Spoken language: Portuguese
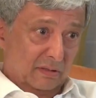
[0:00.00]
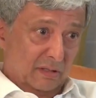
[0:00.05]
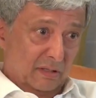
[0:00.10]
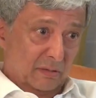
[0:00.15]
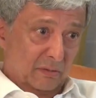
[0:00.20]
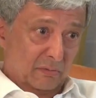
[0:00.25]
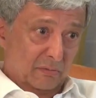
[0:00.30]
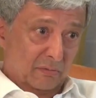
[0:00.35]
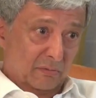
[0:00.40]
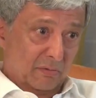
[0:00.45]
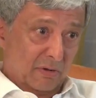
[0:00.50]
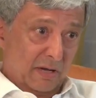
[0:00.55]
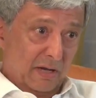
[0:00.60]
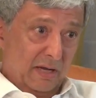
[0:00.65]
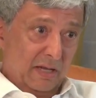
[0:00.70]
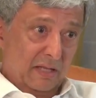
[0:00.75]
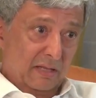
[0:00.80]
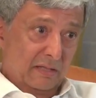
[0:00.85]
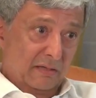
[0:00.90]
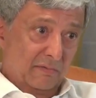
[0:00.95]
eram
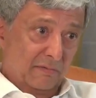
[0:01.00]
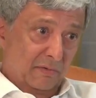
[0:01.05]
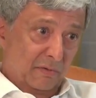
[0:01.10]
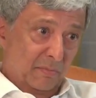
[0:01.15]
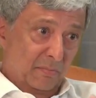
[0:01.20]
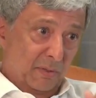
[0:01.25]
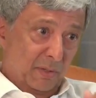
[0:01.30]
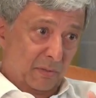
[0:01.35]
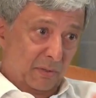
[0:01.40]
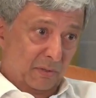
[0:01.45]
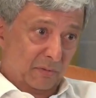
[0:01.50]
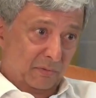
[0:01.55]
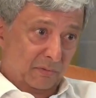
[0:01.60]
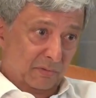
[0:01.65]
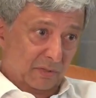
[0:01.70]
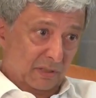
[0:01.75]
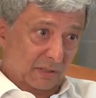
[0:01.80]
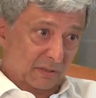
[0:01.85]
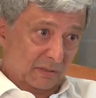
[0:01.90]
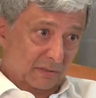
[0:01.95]
40, foram para
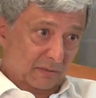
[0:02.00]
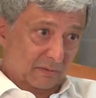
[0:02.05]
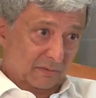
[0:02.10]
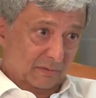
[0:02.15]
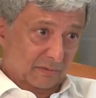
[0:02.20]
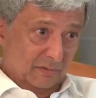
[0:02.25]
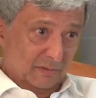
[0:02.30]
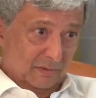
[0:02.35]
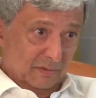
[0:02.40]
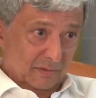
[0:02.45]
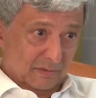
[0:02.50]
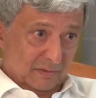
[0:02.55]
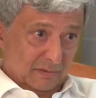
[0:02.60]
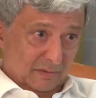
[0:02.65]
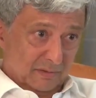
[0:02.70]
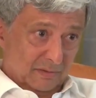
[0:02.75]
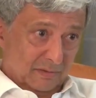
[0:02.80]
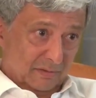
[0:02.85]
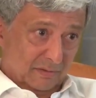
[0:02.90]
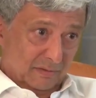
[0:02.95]
400,
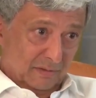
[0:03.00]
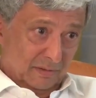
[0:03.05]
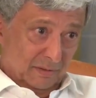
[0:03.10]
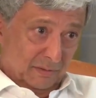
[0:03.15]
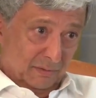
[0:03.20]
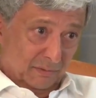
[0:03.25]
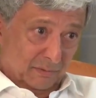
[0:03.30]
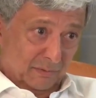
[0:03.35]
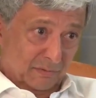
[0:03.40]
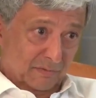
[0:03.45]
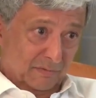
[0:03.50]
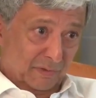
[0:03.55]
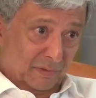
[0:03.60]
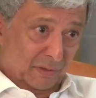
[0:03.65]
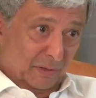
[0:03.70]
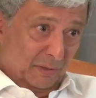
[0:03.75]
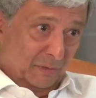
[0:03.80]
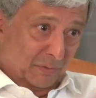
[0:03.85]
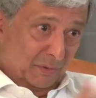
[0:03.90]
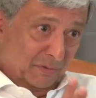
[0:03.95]
né? no
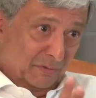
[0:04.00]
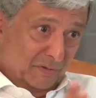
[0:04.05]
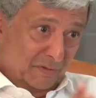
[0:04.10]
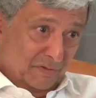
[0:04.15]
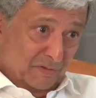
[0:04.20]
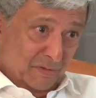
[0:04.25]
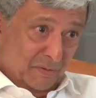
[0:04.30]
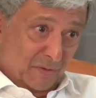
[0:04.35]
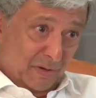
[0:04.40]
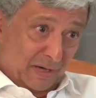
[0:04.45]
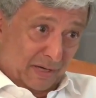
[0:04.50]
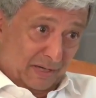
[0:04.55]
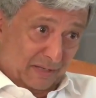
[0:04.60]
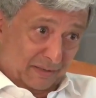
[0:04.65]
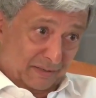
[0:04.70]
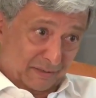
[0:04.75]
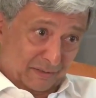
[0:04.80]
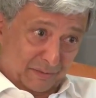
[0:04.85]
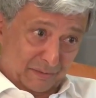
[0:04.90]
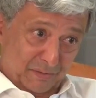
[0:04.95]
governo era 440,
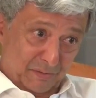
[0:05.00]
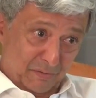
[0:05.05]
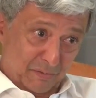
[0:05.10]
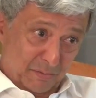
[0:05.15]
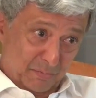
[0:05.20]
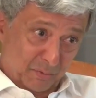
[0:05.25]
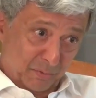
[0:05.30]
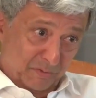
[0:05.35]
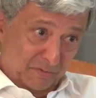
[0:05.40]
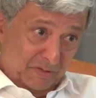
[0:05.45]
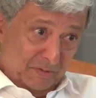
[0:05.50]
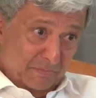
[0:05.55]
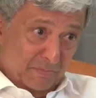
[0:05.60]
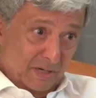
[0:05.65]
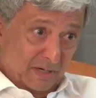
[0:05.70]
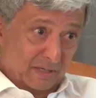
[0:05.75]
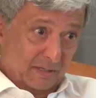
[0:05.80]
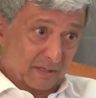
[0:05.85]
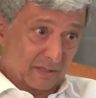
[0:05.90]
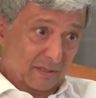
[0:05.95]
então era uma por
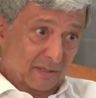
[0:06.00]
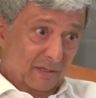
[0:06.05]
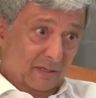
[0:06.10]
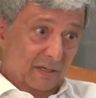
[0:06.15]
semana.